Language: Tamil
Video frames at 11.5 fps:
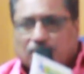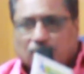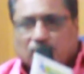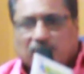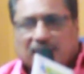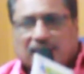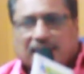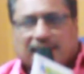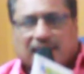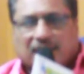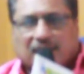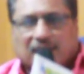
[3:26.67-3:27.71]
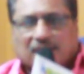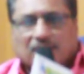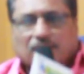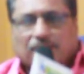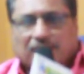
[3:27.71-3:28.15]
பொதுமக்கள் என
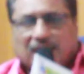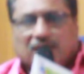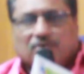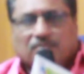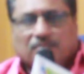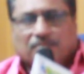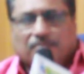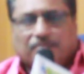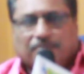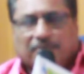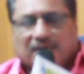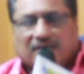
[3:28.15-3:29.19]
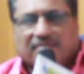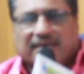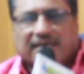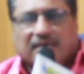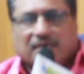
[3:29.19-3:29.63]
பலரும் பல
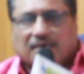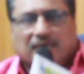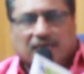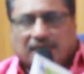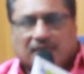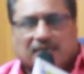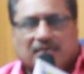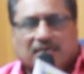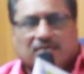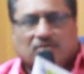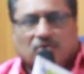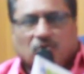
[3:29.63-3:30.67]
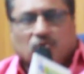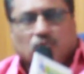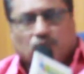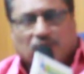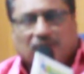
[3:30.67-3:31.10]
வகைகளில் எனக்கு
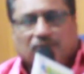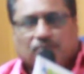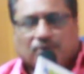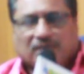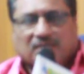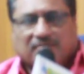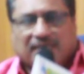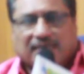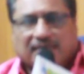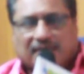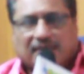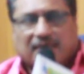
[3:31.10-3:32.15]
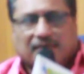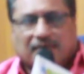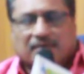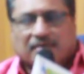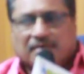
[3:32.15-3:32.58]
உதவி புரிந்து வருகின்றனர்
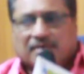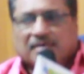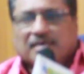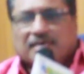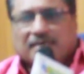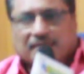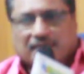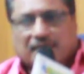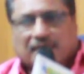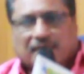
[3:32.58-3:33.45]
இந்த